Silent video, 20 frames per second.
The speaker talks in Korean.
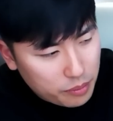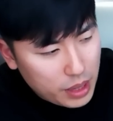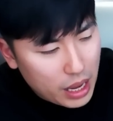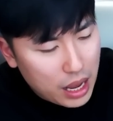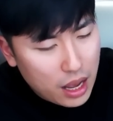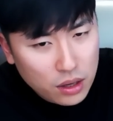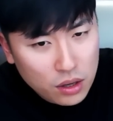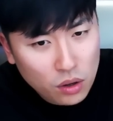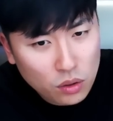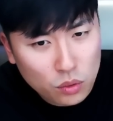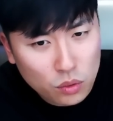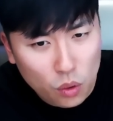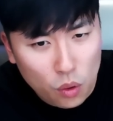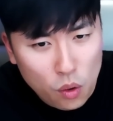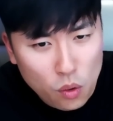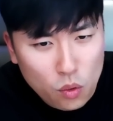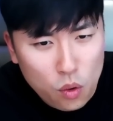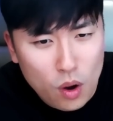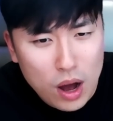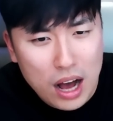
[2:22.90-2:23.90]
형도
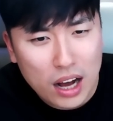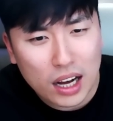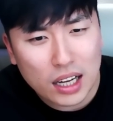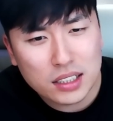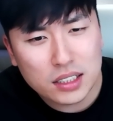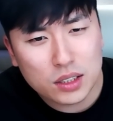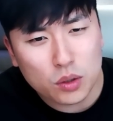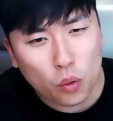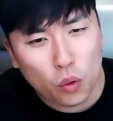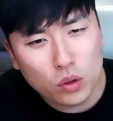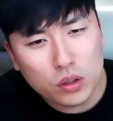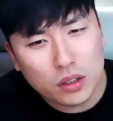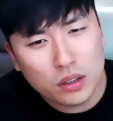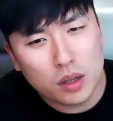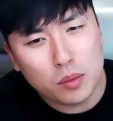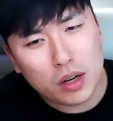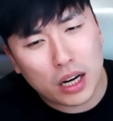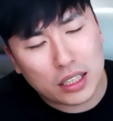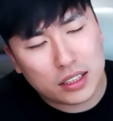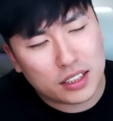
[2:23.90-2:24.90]
홍콩 안간지 5년
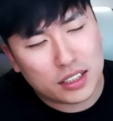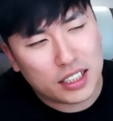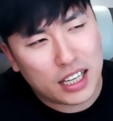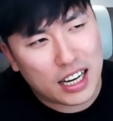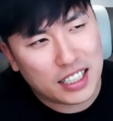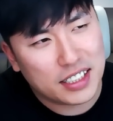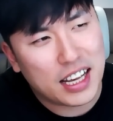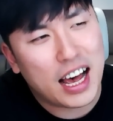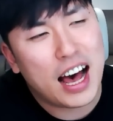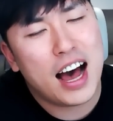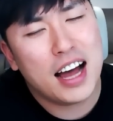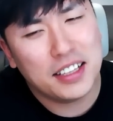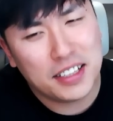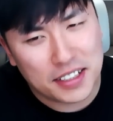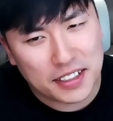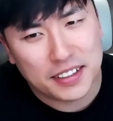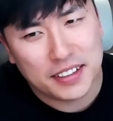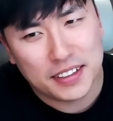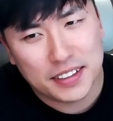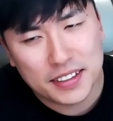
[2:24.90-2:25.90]
넘은 것 같은데 한
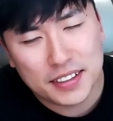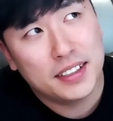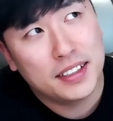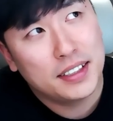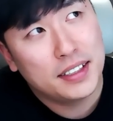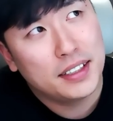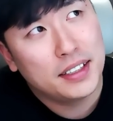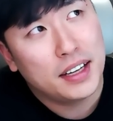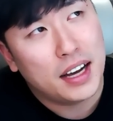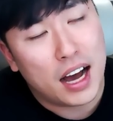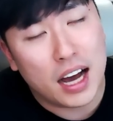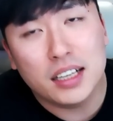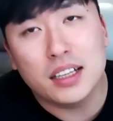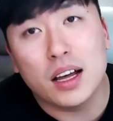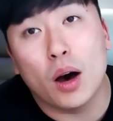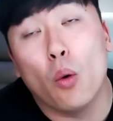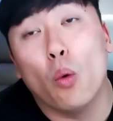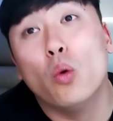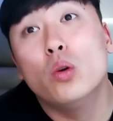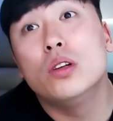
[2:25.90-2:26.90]
4년 아니다
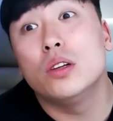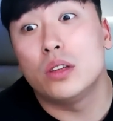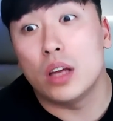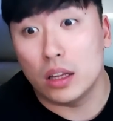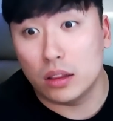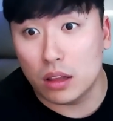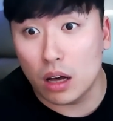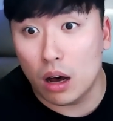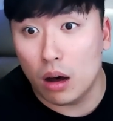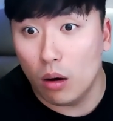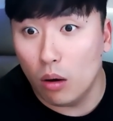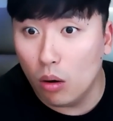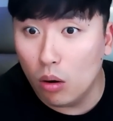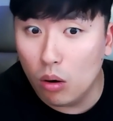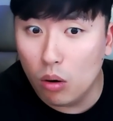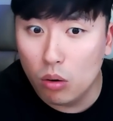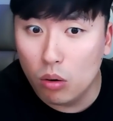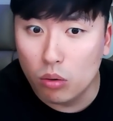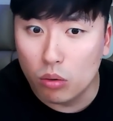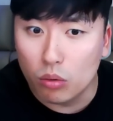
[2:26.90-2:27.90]
5년 됐다
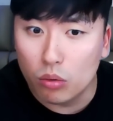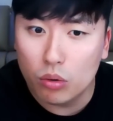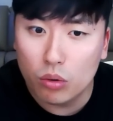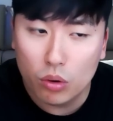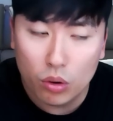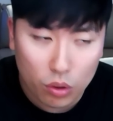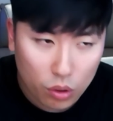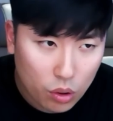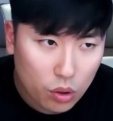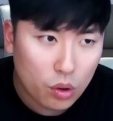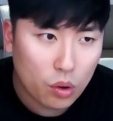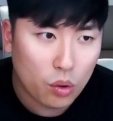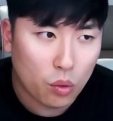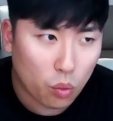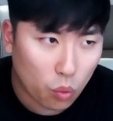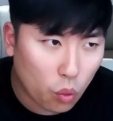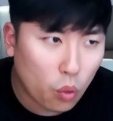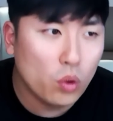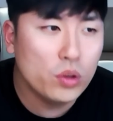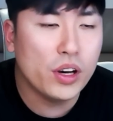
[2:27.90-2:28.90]
어우
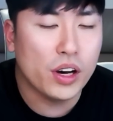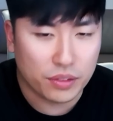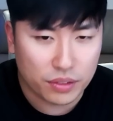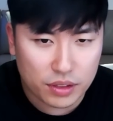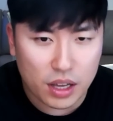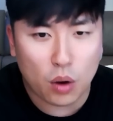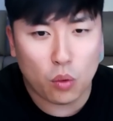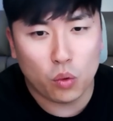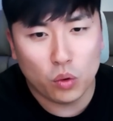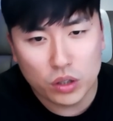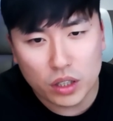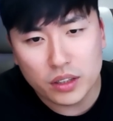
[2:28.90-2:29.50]
5년 딱 5년